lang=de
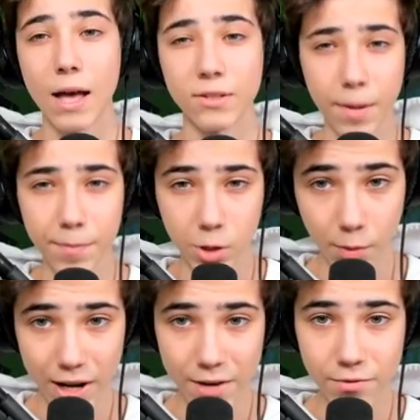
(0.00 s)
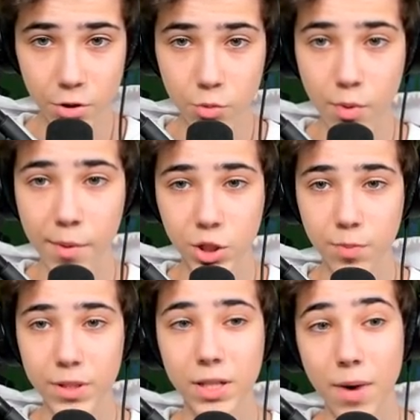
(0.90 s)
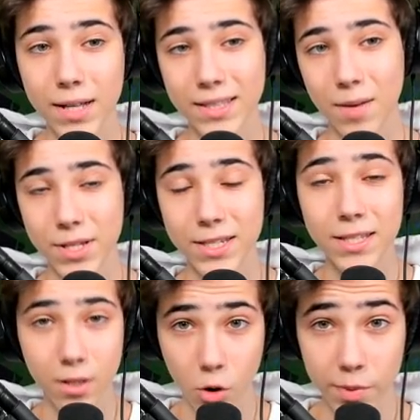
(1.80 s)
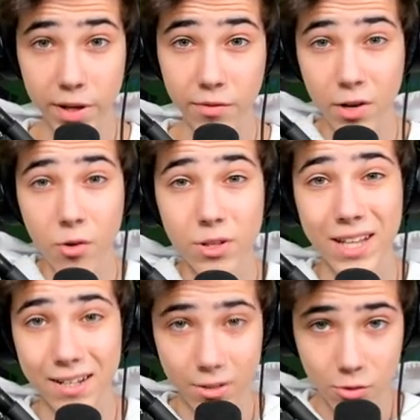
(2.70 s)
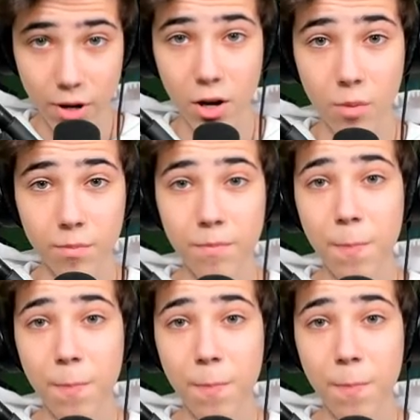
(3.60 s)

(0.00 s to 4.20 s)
Also ich habe ja schon mal ein Video über meinen Spind gemacht, aber es sind auch mega viele neue Sachen dazugekommen.